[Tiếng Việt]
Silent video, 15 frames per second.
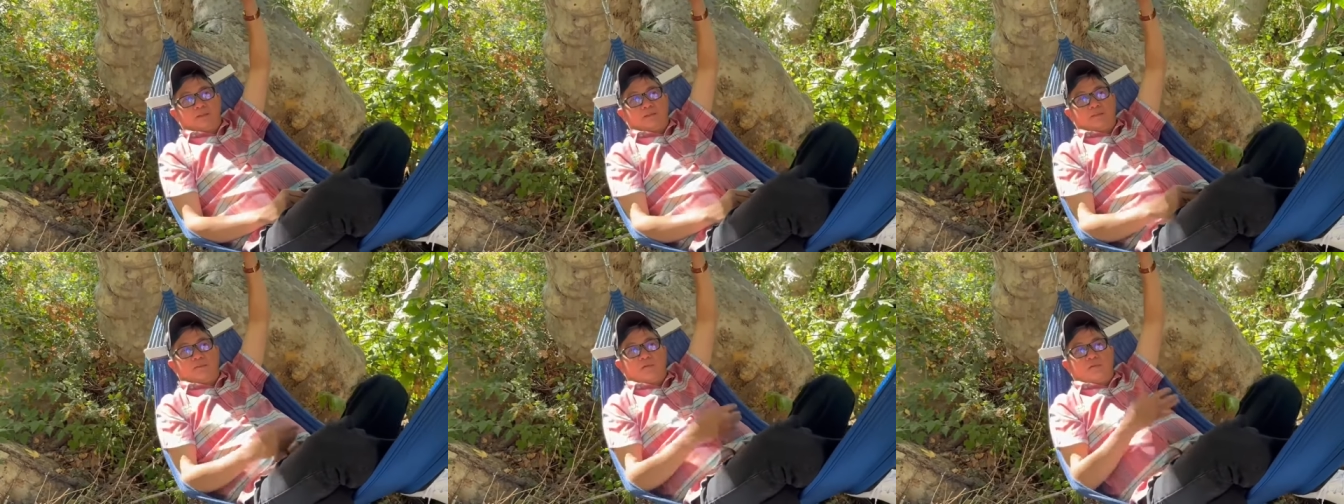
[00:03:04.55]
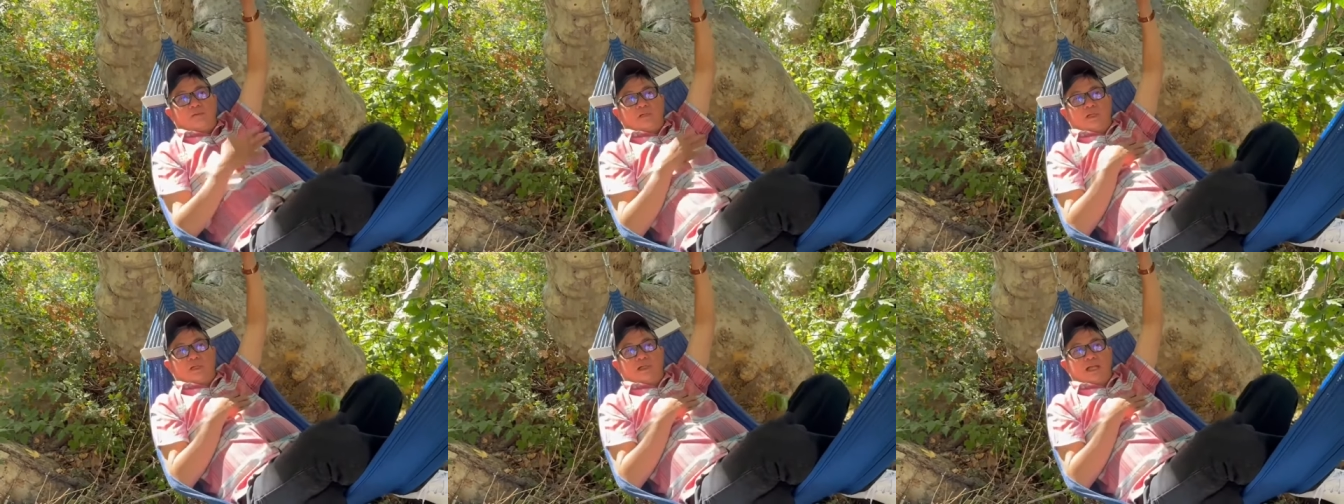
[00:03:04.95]
sư phụ
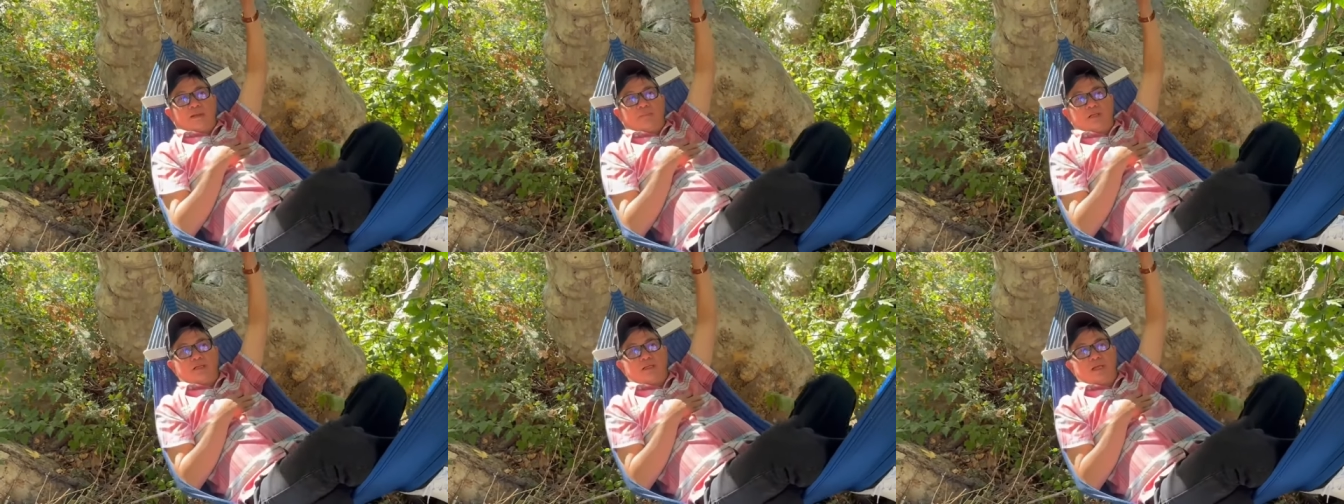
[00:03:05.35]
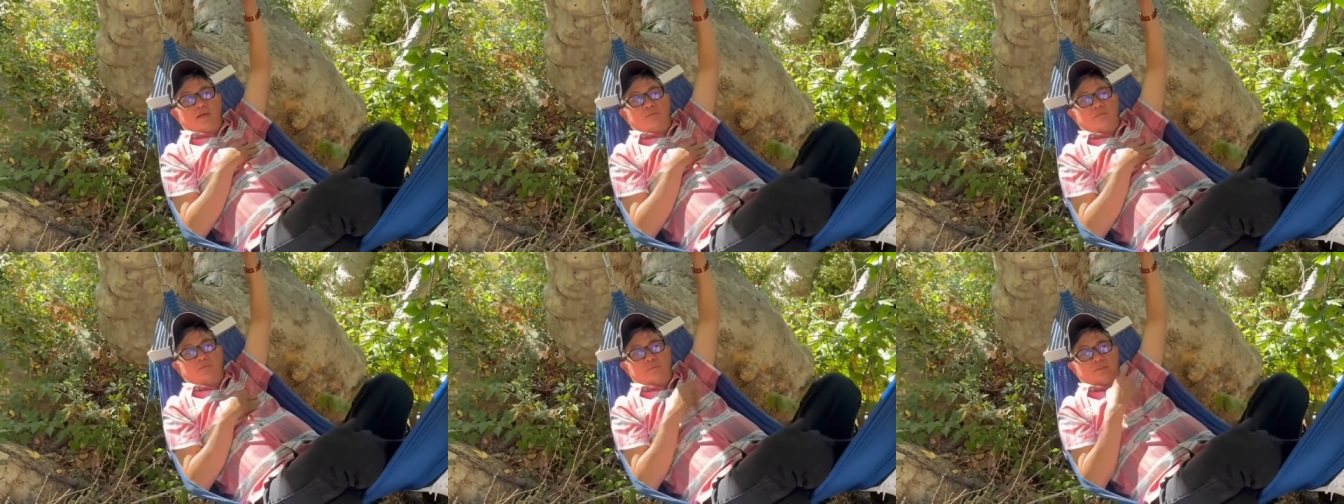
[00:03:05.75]
có cảm ứng
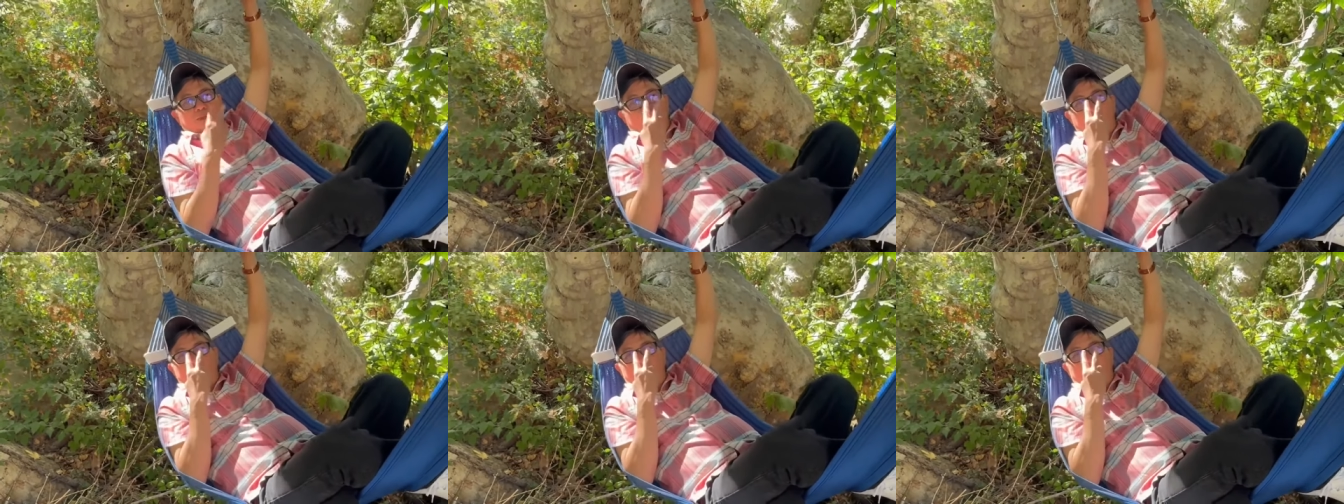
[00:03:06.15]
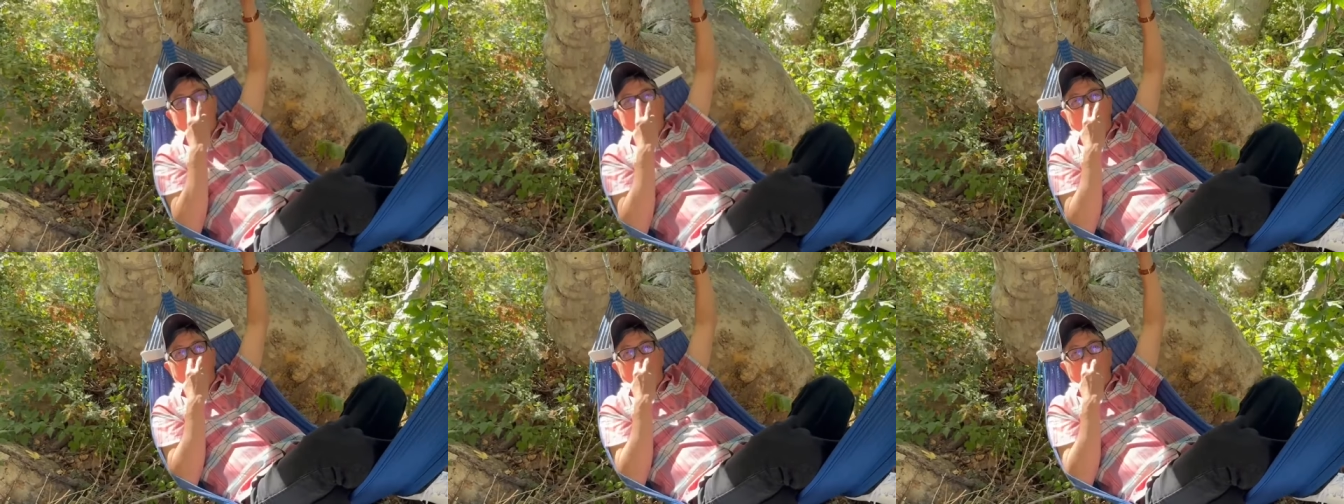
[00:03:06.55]
thông thiên nhãn
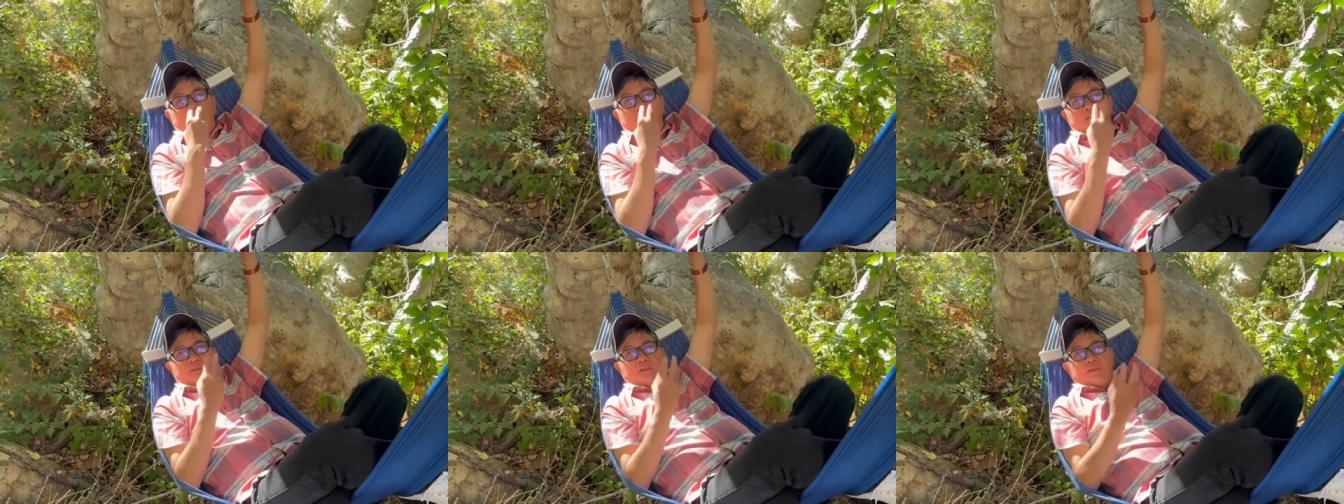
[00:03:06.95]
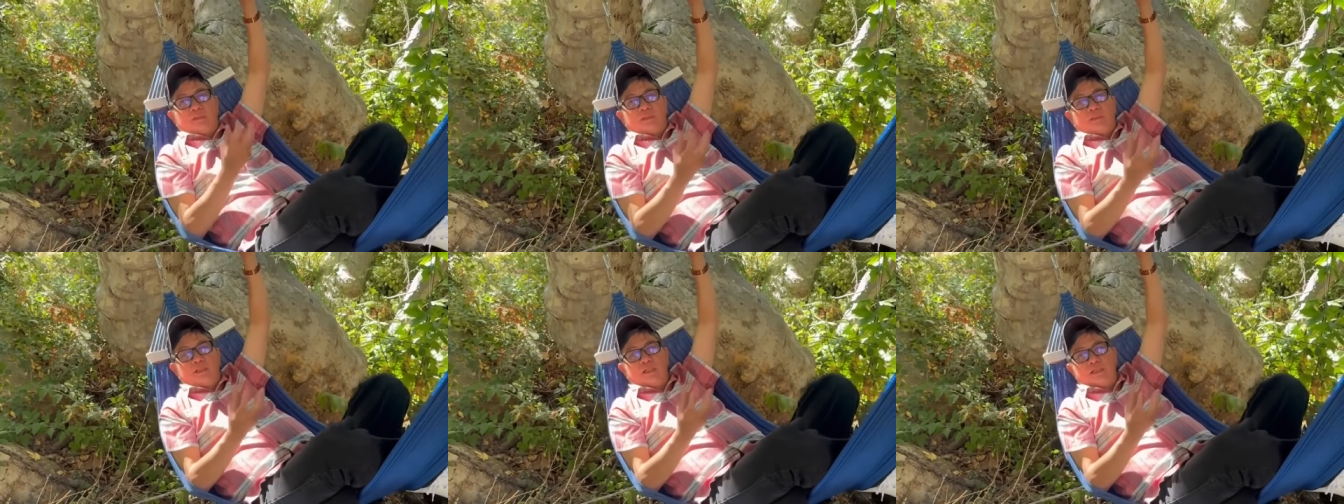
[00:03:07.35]
thông
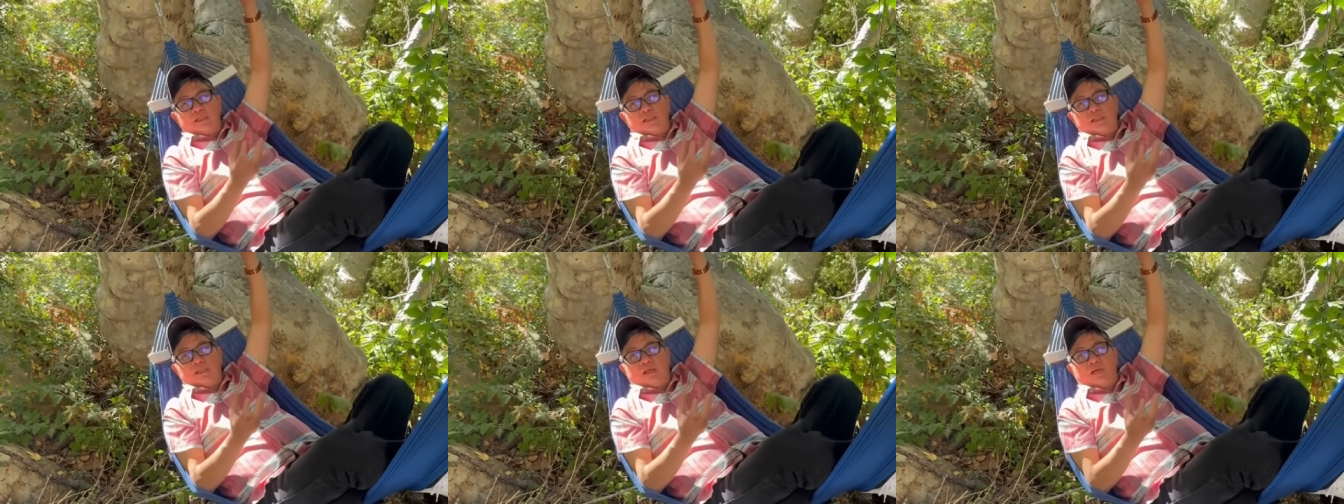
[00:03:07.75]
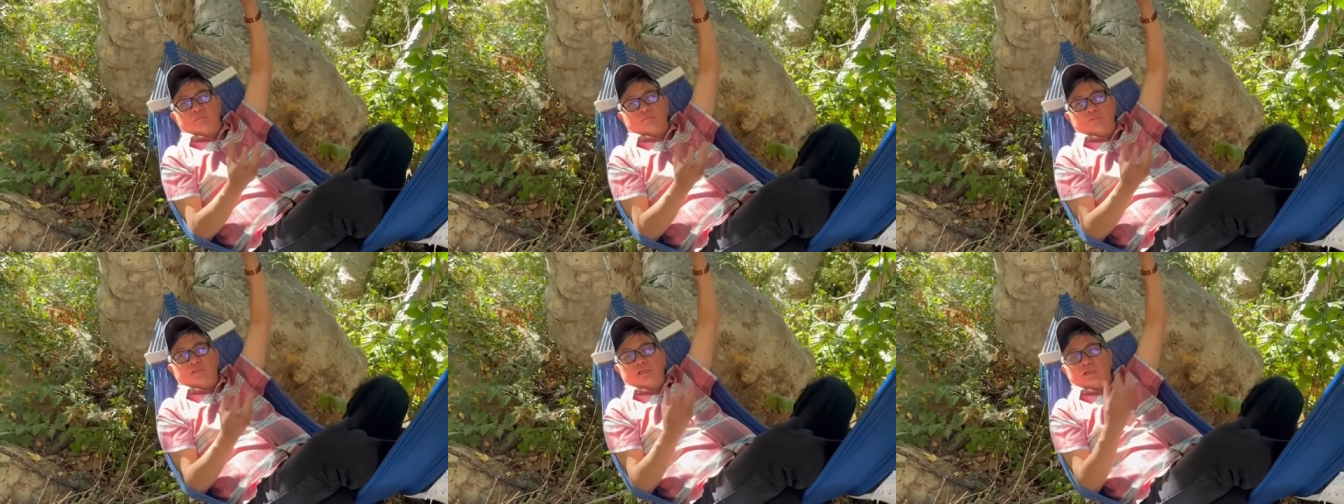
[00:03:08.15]
thiên nhĩ
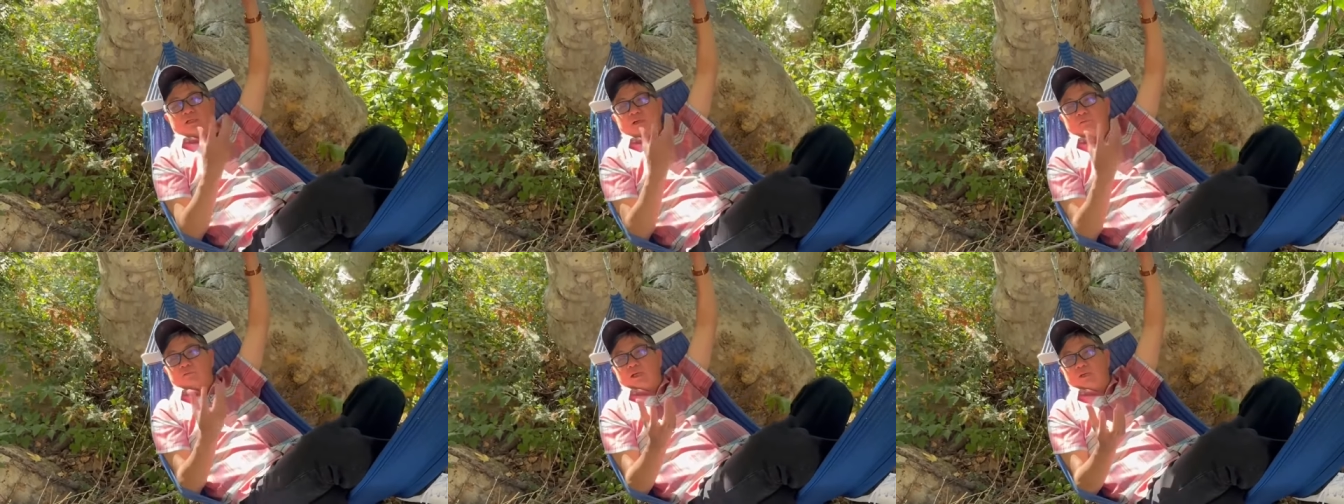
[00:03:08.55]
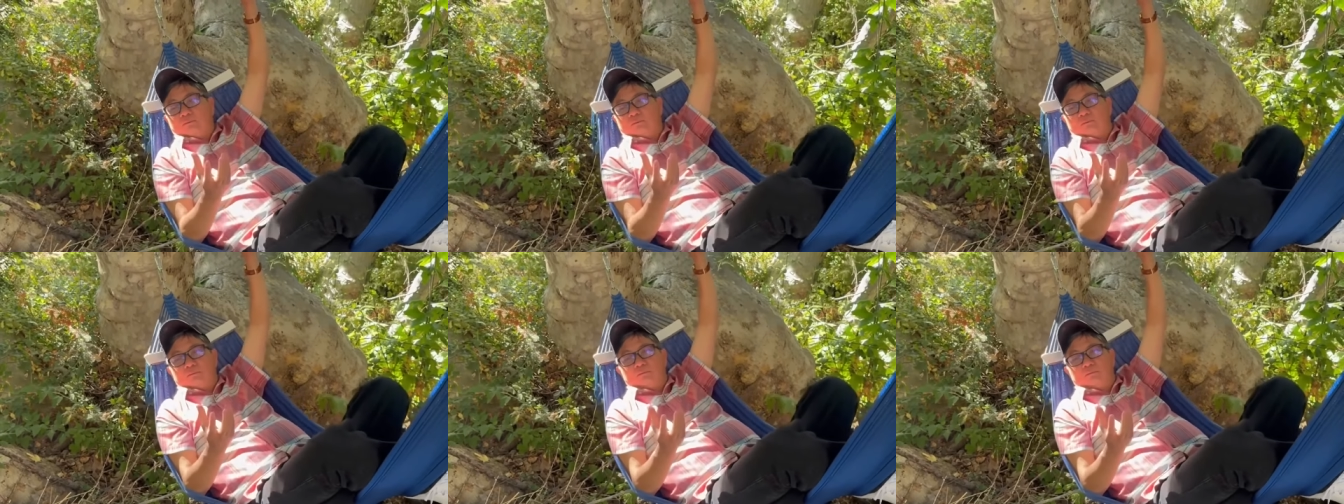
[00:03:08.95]
thông thiên khẩu thông